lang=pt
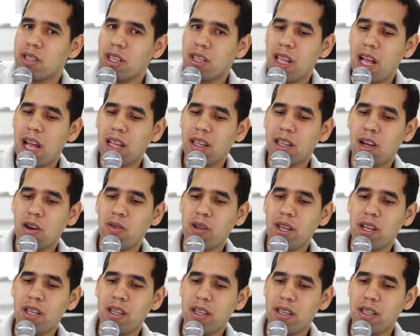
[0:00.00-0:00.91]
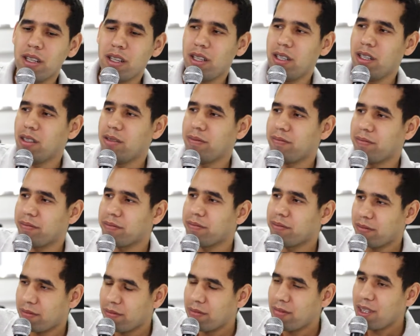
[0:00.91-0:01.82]
o cidadão, ele. Auxiliaria,
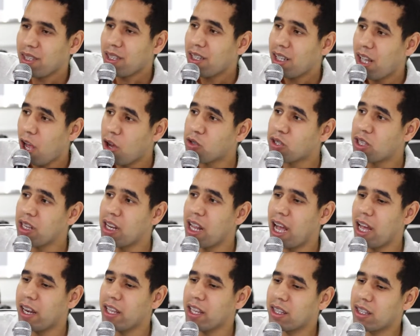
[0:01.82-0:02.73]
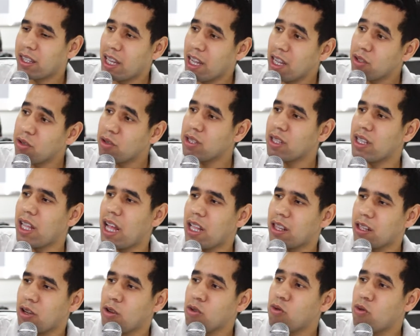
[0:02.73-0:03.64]
né? Auxiliaria tanto o
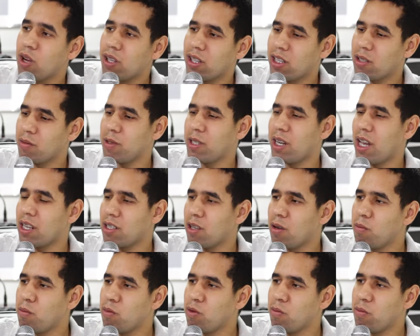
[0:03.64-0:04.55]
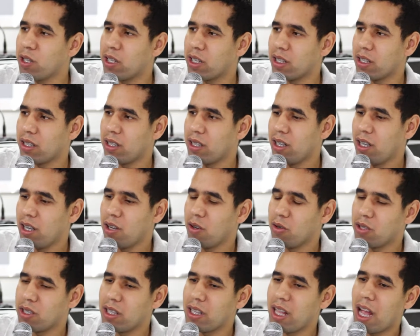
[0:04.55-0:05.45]
cidadão quanto a administração pública. Sim
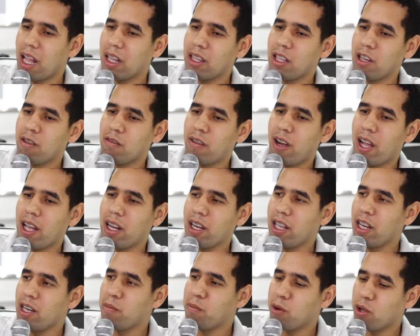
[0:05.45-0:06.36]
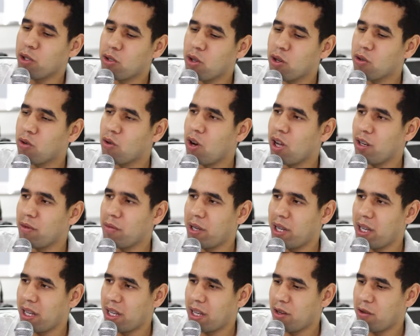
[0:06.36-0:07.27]
o cidadão vai ali, ele protocola
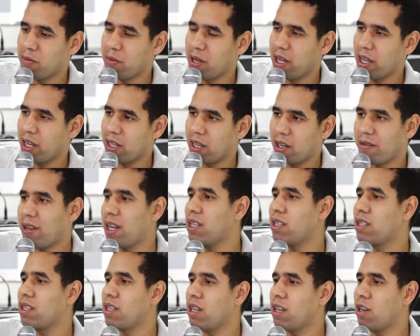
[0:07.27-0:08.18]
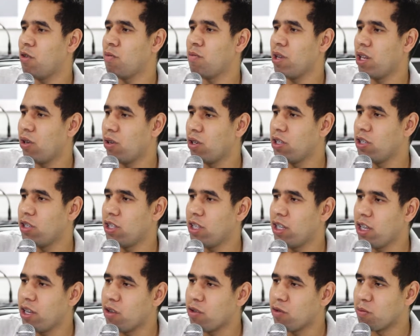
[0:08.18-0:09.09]
uma, uma reclamação, um
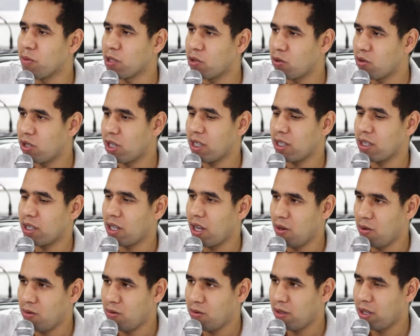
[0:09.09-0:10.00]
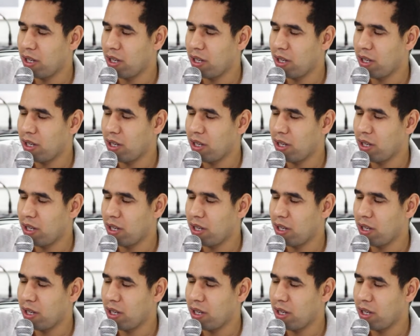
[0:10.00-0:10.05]
elogio, uma sugestão,